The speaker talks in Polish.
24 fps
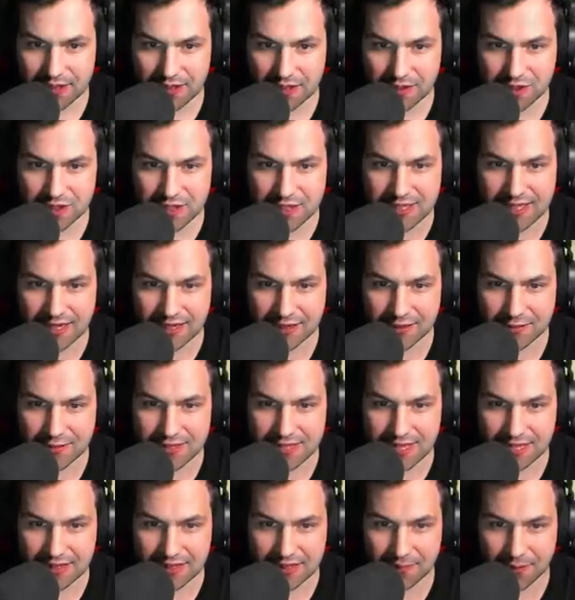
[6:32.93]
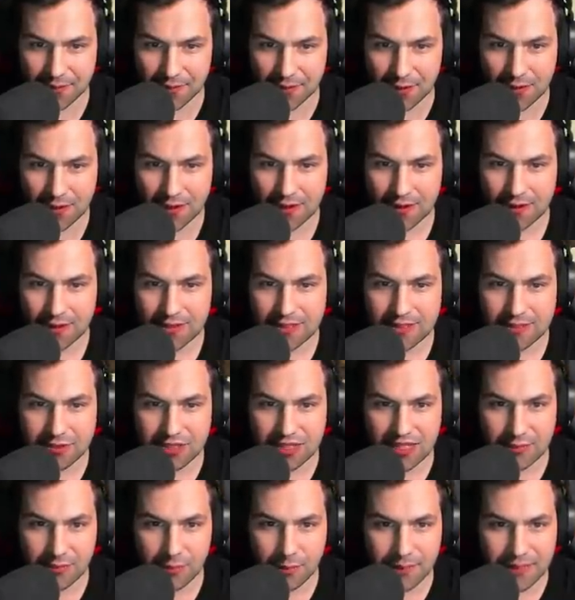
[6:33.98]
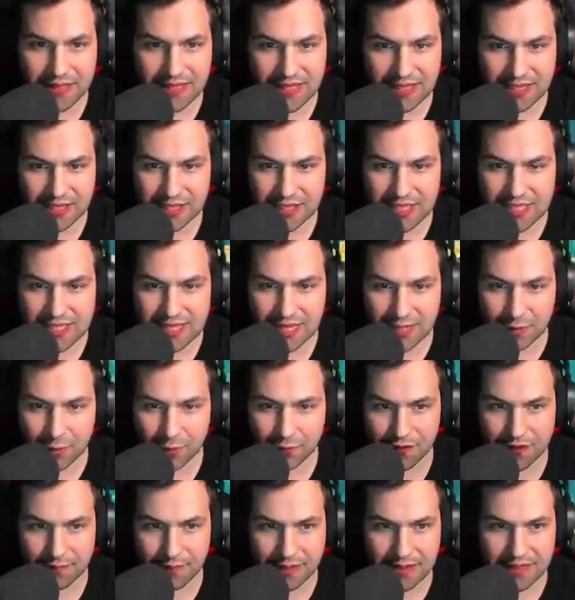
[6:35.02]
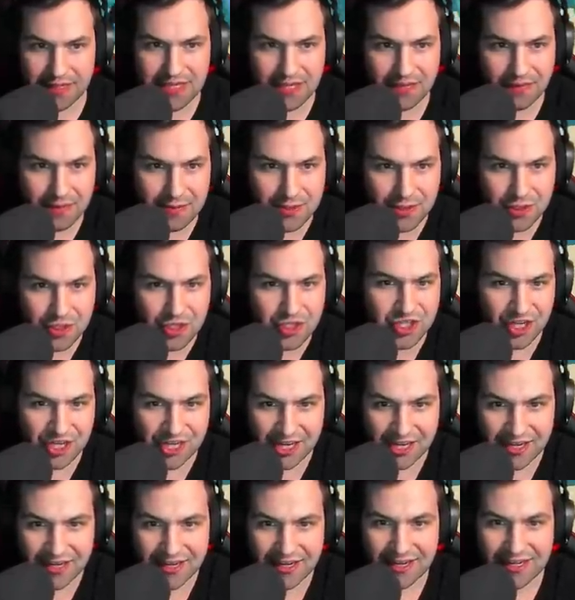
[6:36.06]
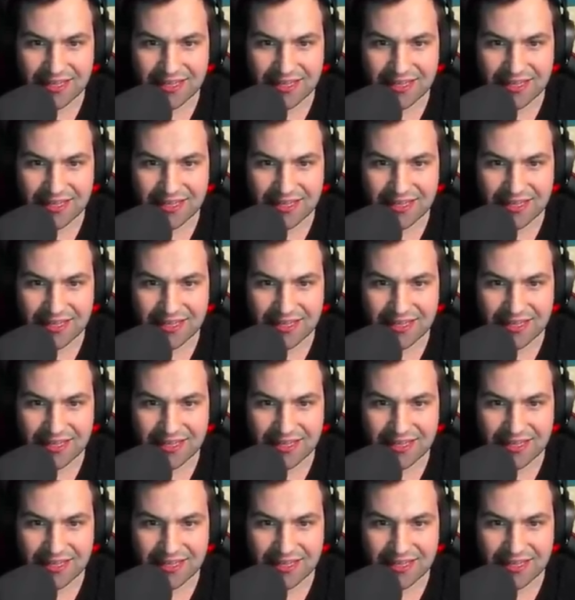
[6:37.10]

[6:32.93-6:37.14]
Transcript: te trzy staki ostatnie, bo sprzedaj mu 15 staków chyba i nie wiem, co się dzieje.